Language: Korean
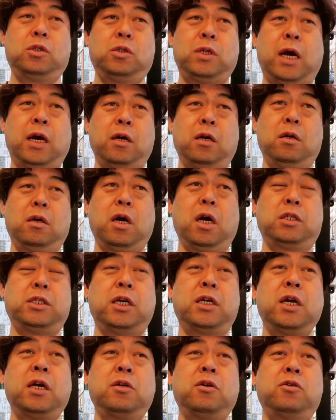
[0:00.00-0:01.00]
그러니까
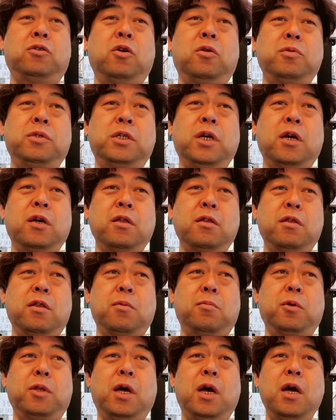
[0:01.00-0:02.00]
재작년 처음 시작했을
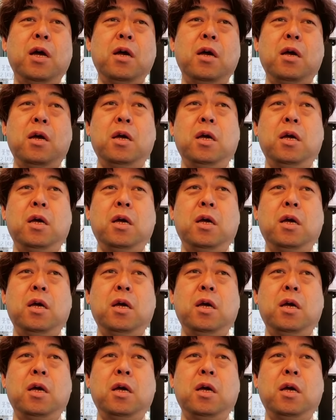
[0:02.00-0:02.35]
때보다